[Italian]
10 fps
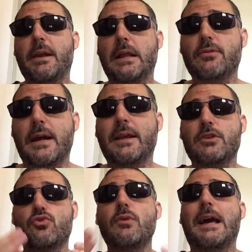parlato anche
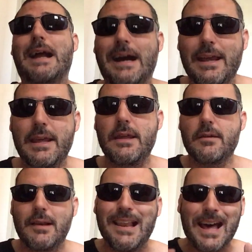sulla
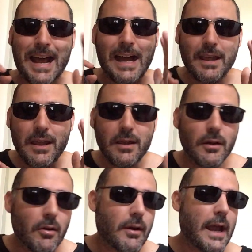RAI, la RAI,
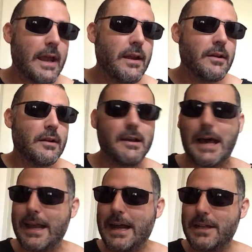ok?
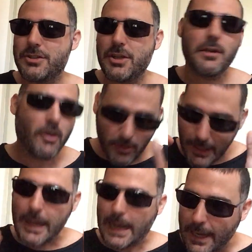La Raggi, no,
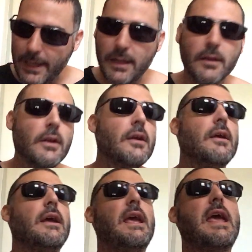la RAI
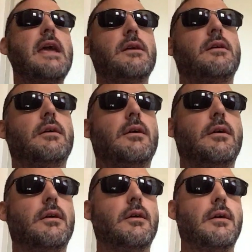e,
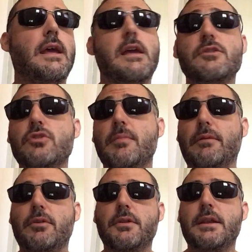eh, e, insomma,
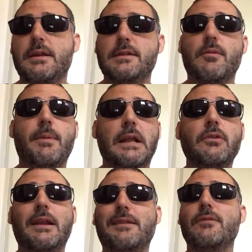voglio dire, stiamo
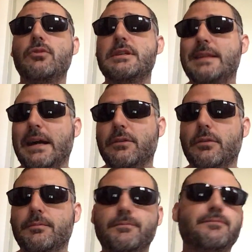parlando della TV di
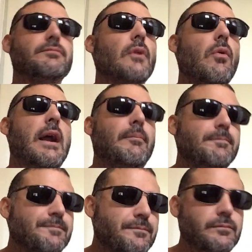Stato. Ora,